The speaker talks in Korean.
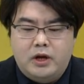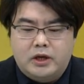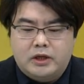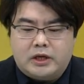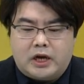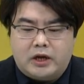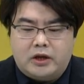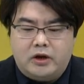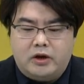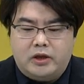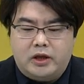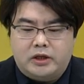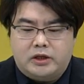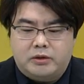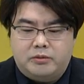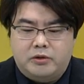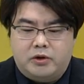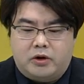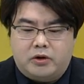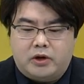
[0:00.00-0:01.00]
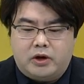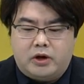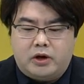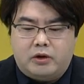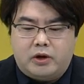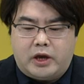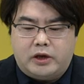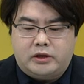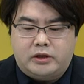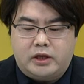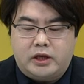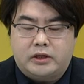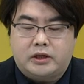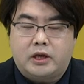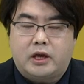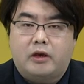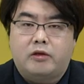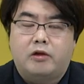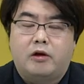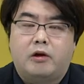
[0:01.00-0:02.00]
작년에 지금 여기
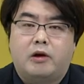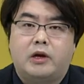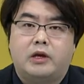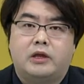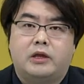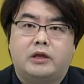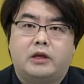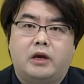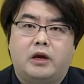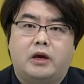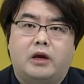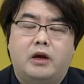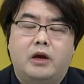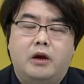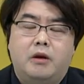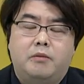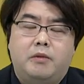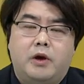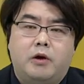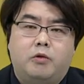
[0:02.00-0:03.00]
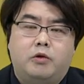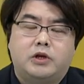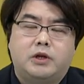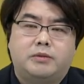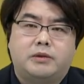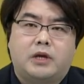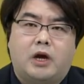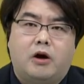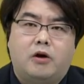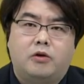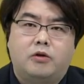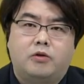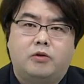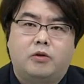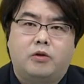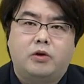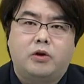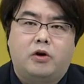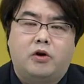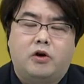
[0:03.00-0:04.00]
HTS는 안 나와 있는데
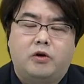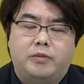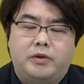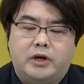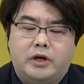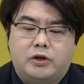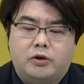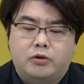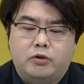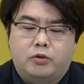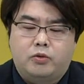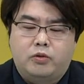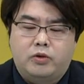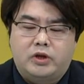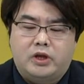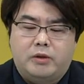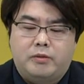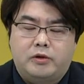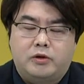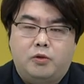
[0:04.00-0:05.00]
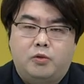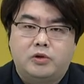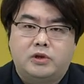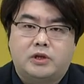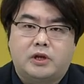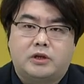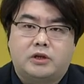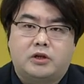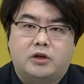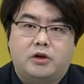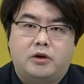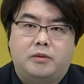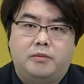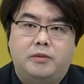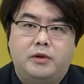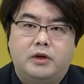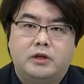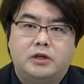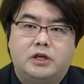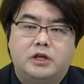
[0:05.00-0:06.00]
154억으로 영업이익이 전년 동기 대비해서
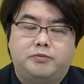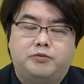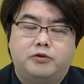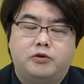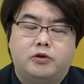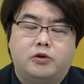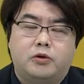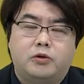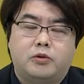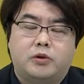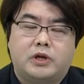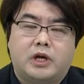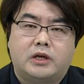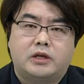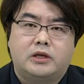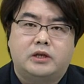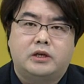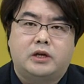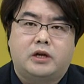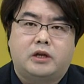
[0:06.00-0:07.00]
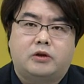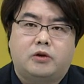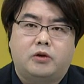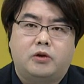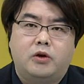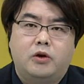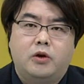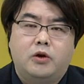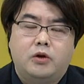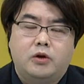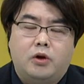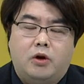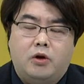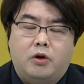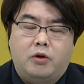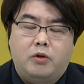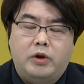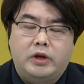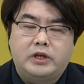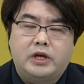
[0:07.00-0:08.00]
54.7% 정도 상승을 했던
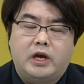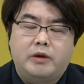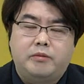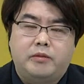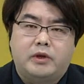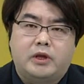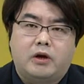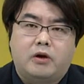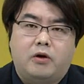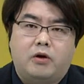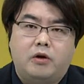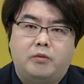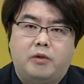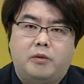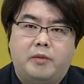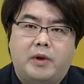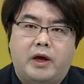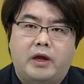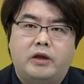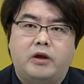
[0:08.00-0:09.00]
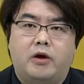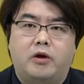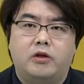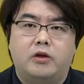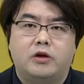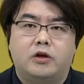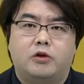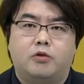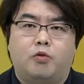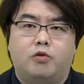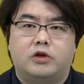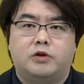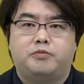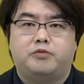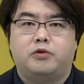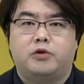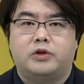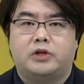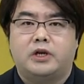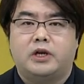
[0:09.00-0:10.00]
어, 회사입니다. 거의 뭐 매년
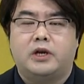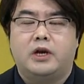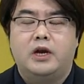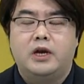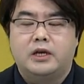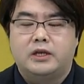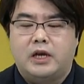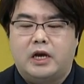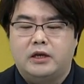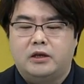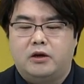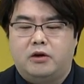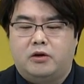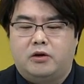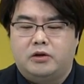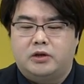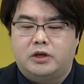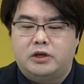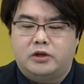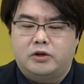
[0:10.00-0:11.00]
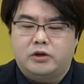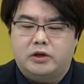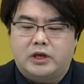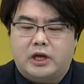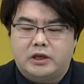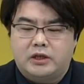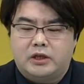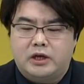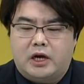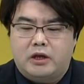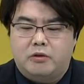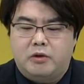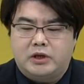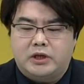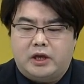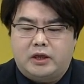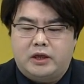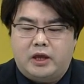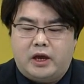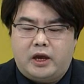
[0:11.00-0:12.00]
50%씩 상, 어, 실적이 상승하는
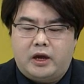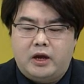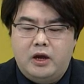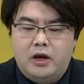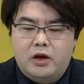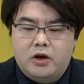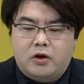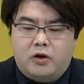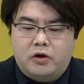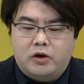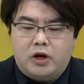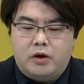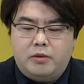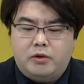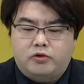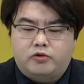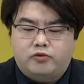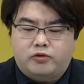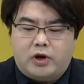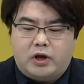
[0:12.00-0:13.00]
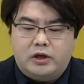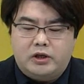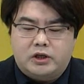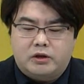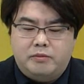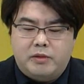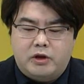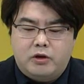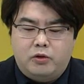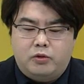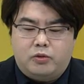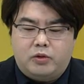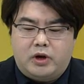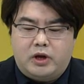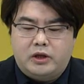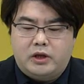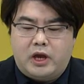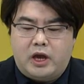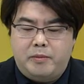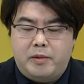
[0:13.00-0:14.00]
회사인데 거기에 비해서 주가는 지금 몇 년
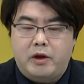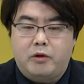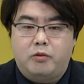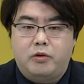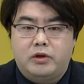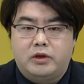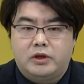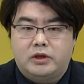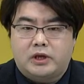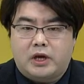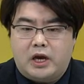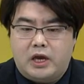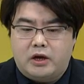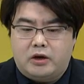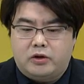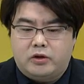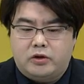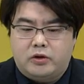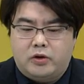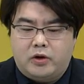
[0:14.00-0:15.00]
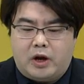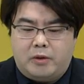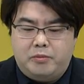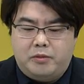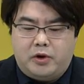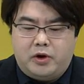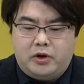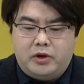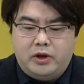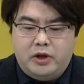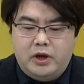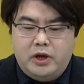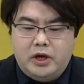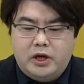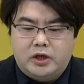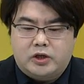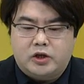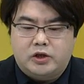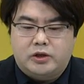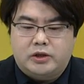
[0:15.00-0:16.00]
동안 헤매고 있는 상황이거든요. 한번
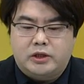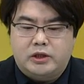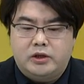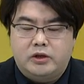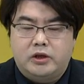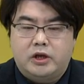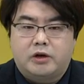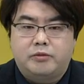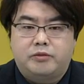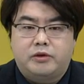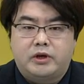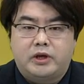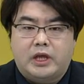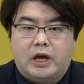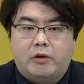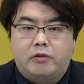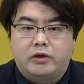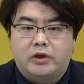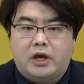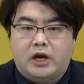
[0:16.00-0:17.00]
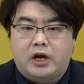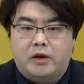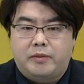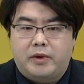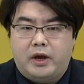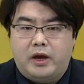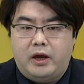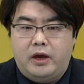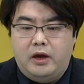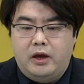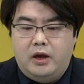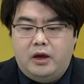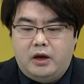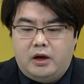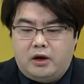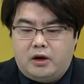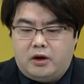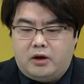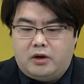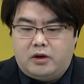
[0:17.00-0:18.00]
2007년에 급등이 나온 다음에
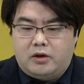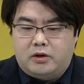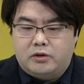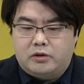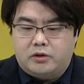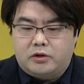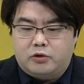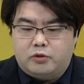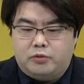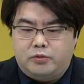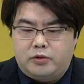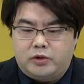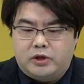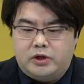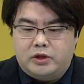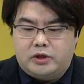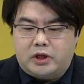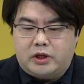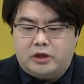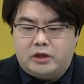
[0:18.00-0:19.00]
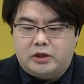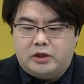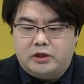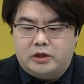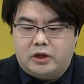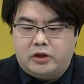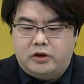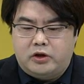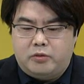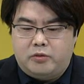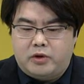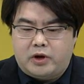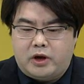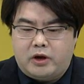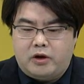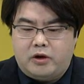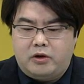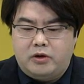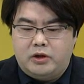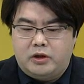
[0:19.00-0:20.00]
어, 조금 더 차트를 길게
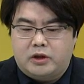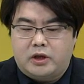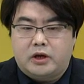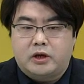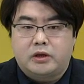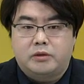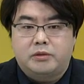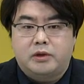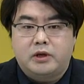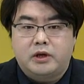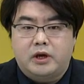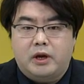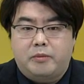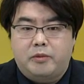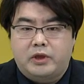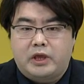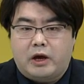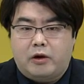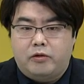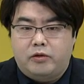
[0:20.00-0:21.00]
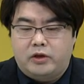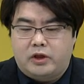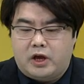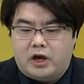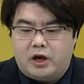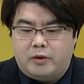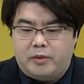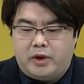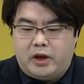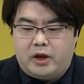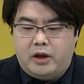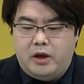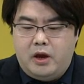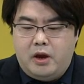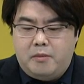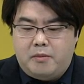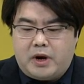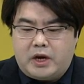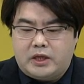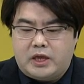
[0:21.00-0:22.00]
내려볼까요? 이때 급등이 그 한번 나온 다음에
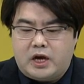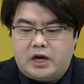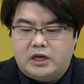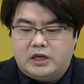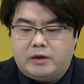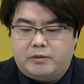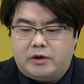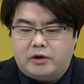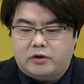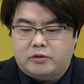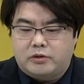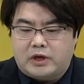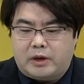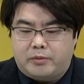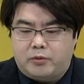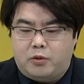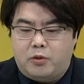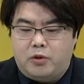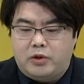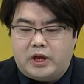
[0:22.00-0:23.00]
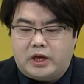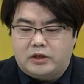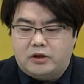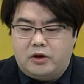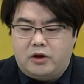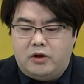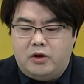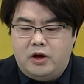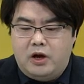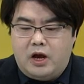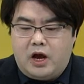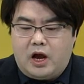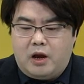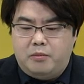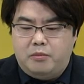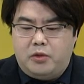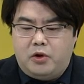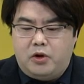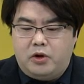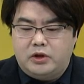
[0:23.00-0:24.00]
바닥을 잡아, 잡고 나서
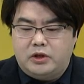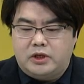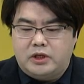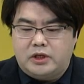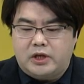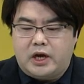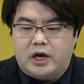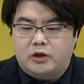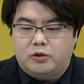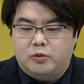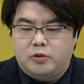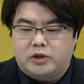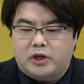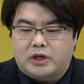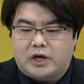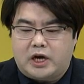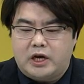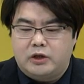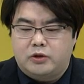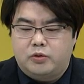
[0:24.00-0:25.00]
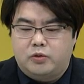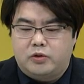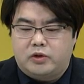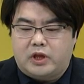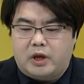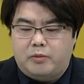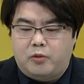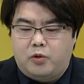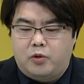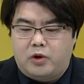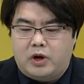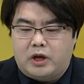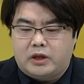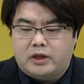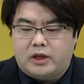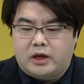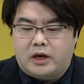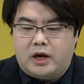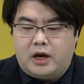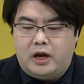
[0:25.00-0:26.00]
한번 시세가 좋을 때, 장이 좋을 때 한번
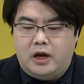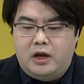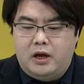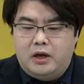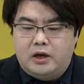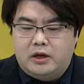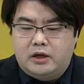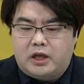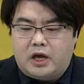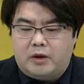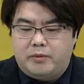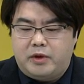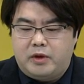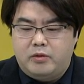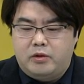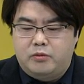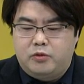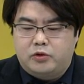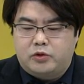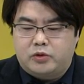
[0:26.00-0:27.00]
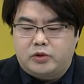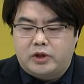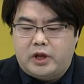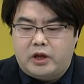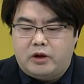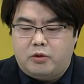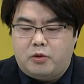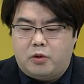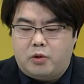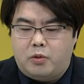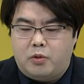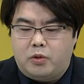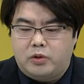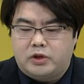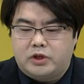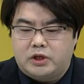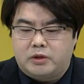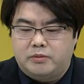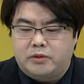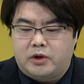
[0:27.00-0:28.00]
올라왔다가 그 다음에 힘을 못 쓰고 내려오고
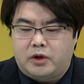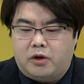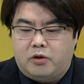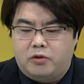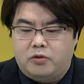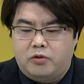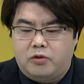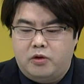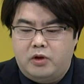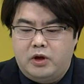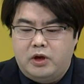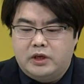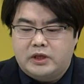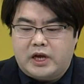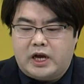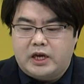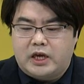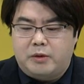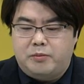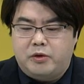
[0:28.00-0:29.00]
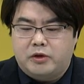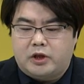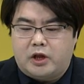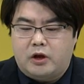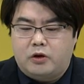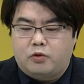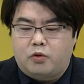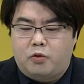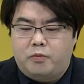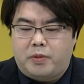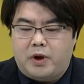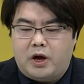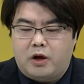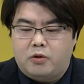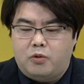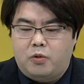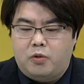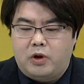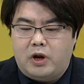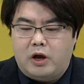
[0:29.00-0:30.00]
지금 겨우 장기 평단을
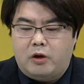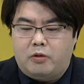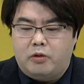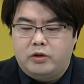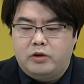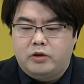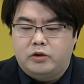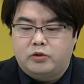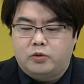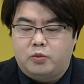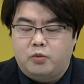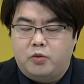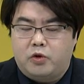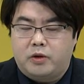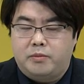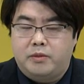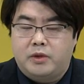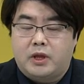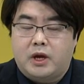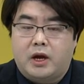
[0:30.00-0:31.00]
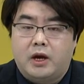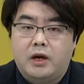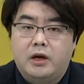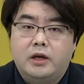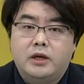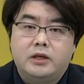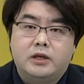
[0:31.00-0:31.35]
돌파하고 올라오고 있는 종목입니다.